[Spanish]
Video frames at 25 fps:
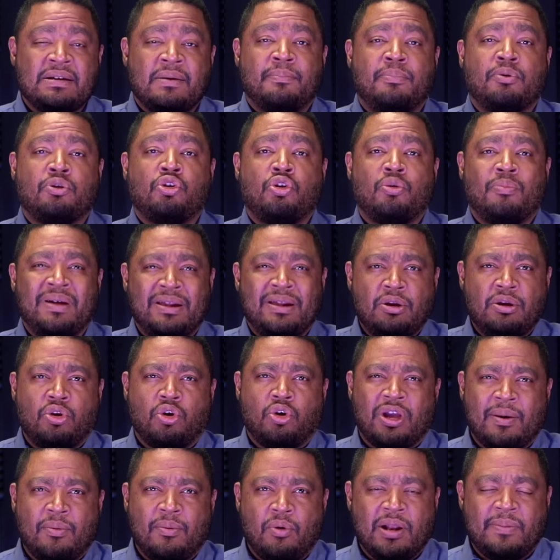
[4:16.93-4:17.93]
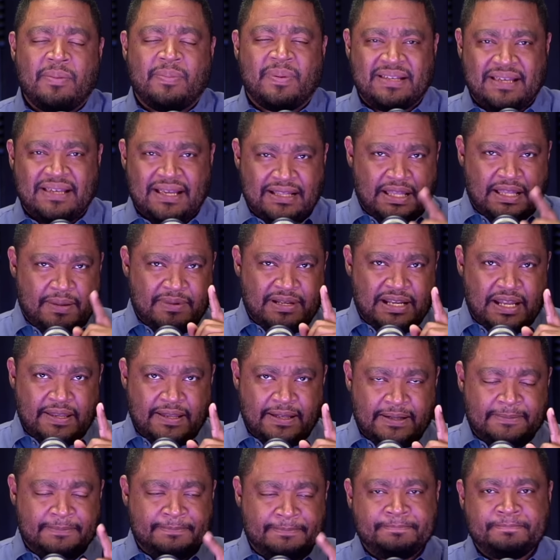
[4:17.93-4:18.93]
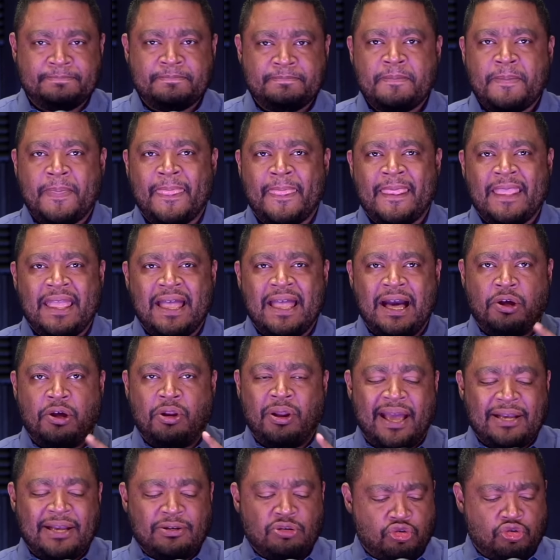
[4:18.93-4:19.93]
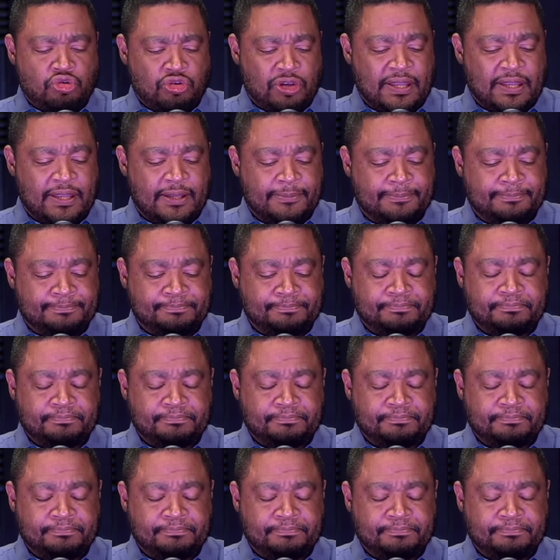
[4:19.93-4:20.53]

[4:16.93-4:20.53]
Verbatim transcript: por lo menos lo que busca el presidente Abinader. Ahora, ¿qué sucede?